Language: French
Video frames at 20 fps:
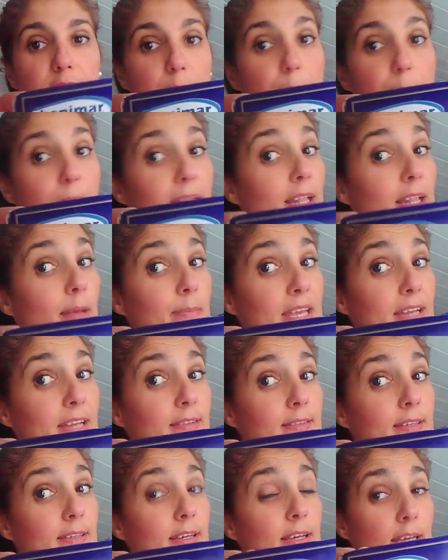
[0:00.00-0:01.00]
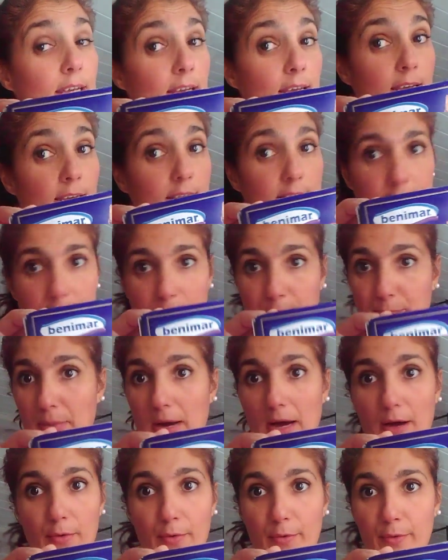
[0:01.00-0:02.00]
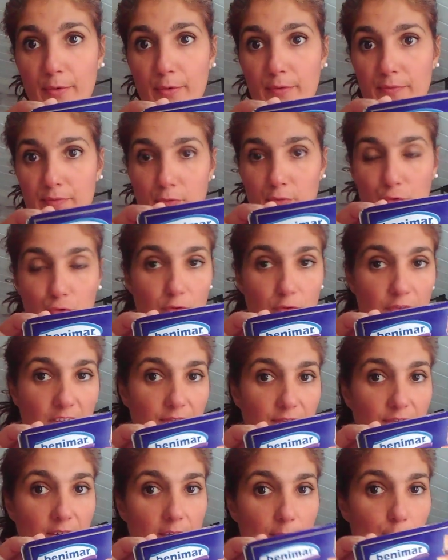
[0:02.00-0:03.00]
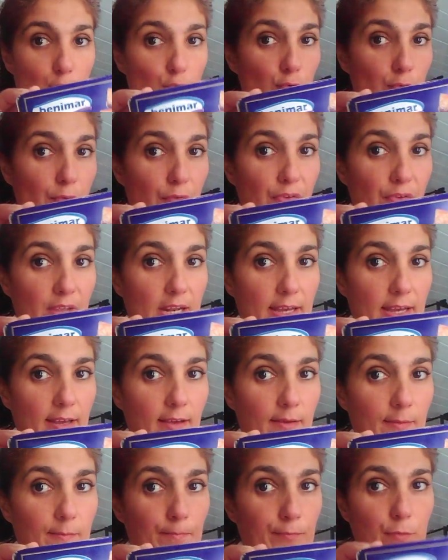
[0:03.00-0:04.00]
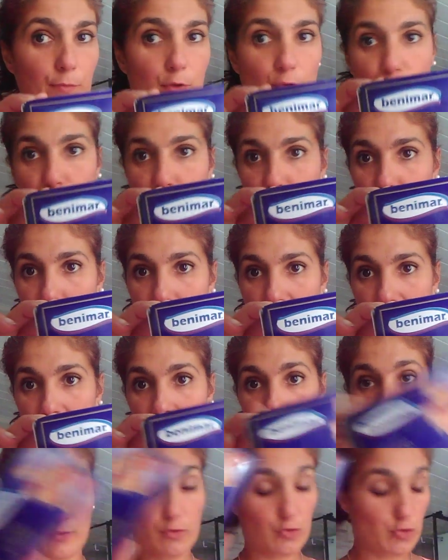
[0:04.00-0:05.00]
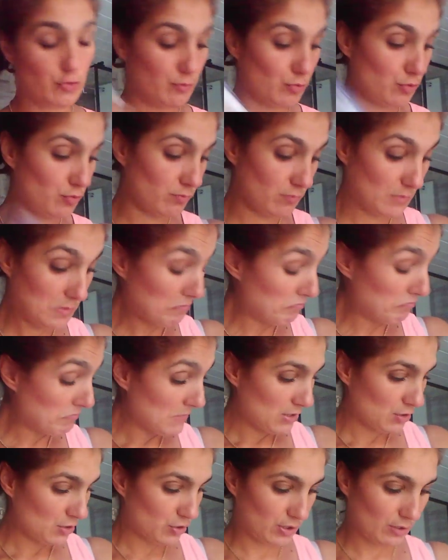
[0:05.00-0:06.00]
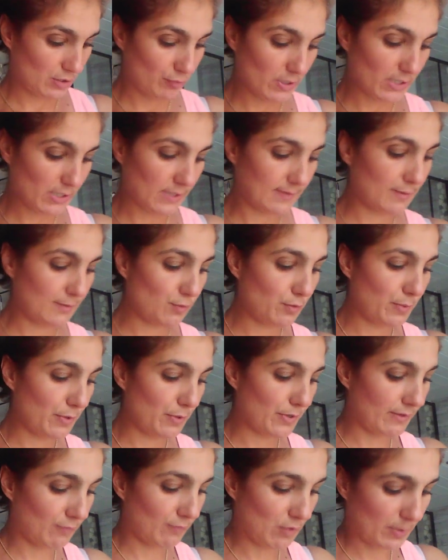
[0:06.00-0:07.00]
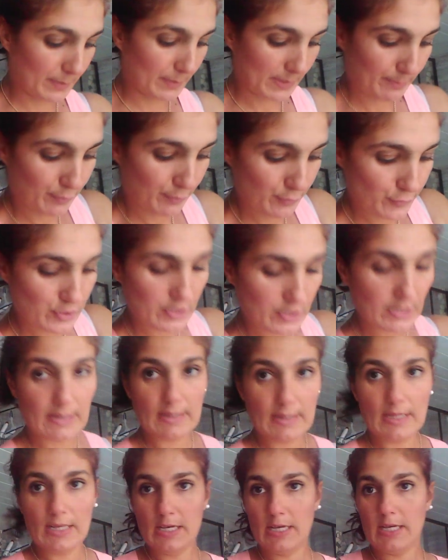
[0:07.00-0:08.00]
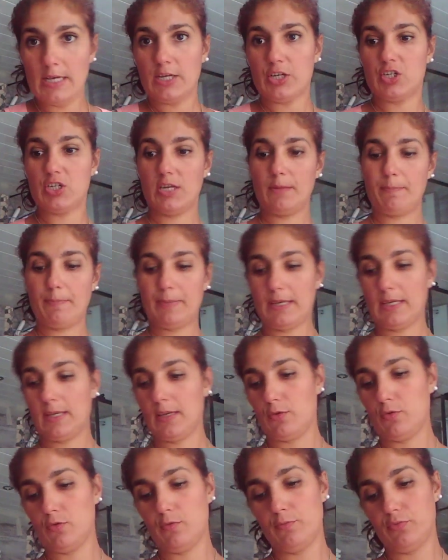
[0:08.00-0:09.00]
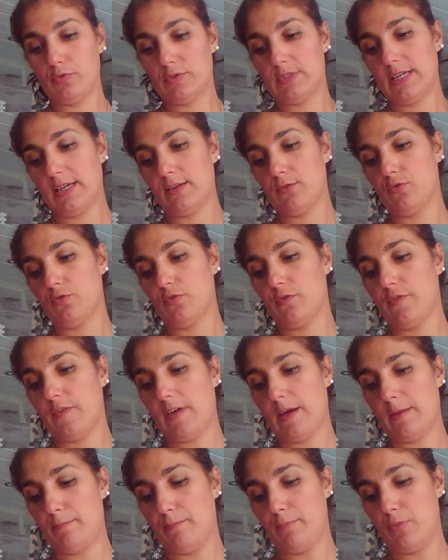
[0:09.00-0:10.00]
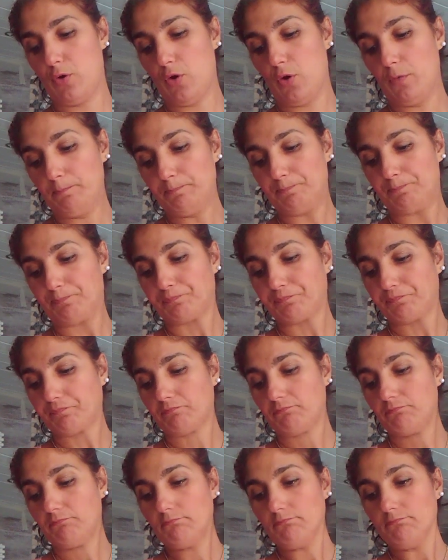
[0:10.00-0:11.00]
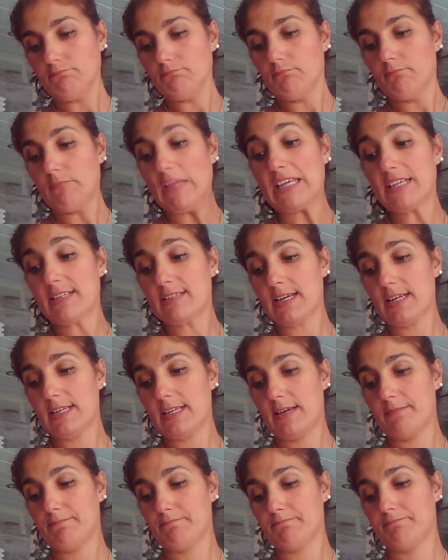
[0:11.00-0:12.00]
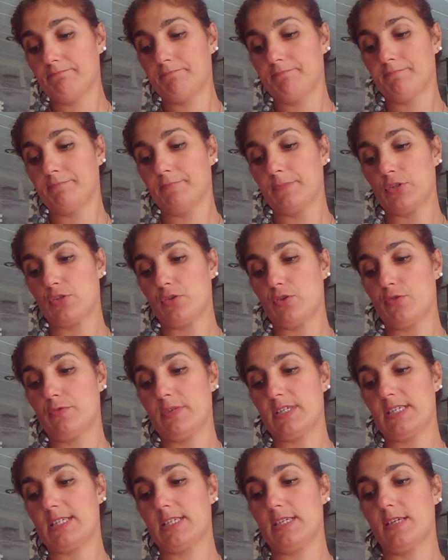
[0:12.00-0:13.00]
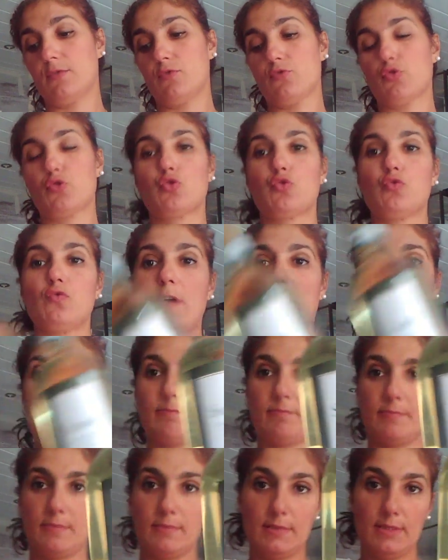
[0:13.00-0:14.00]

C'est pas de la miette, c'est pas, euh, vous retrouvez vraiment le filet de tomate. Franchement, j'ai regretté de ne pas en avoir pris plus. J'ai pris une bouteille de vin blanc italien, celui-ci, le Soave.